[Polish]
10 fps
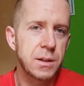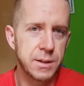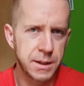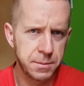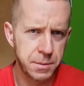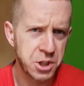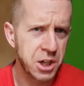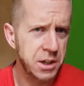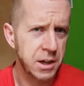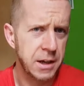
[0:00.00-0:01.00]
Zatem,
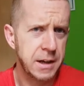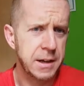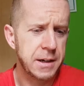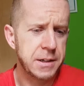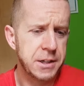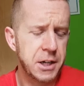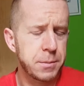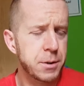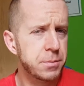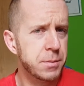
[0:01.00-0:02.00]
jeżeli
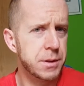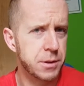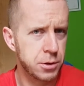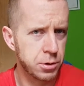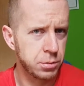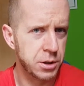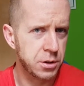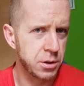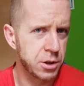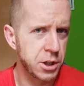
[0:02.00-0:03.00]
chcielibyśmy
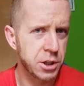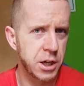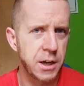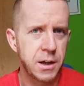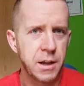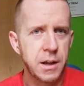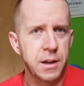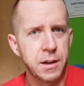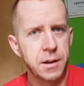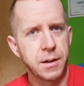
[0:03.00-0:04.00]
zrzucić troszeczkę,
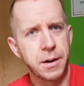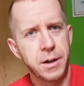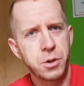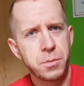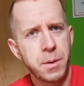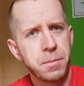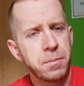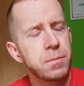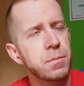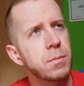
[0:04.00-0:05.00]
e,
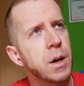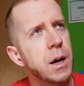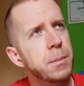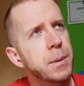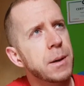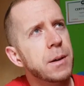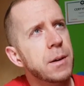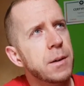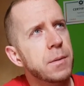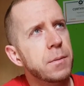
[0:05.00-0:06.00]
radziłbym, aby
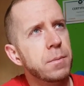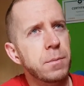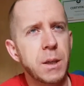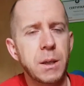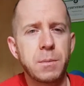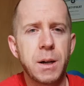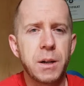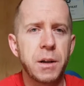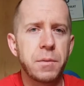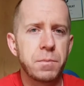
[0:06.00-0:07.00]

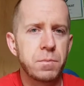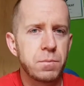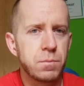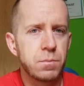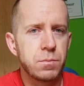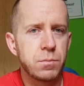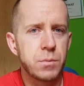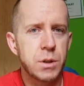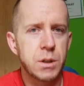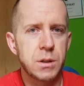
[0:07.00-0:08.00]
minimalnie
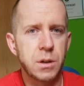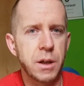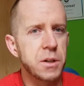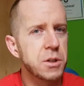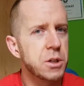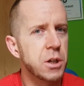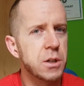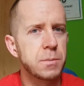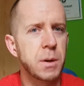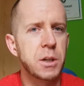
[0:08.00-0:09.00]
starać
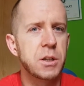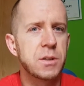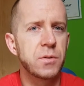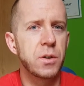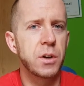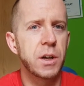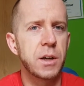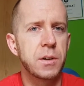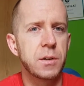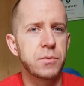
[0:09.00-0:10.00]
się zmienić
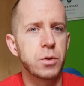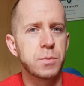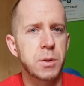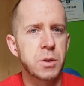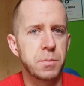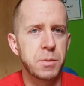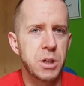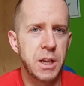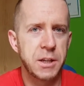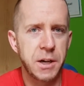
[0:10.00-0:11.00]
swoje, swój sposób
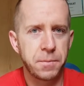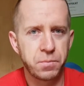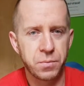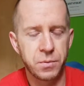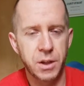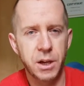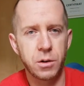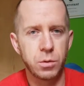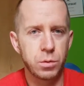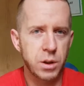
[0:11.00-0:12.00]
myślenia nie
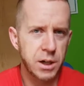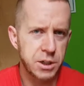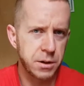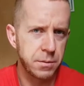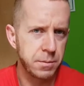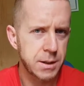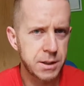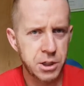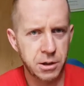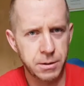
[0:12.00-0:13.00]
o utracie
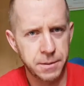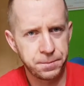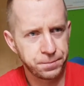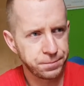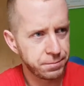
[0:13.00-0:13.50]
masy ciała,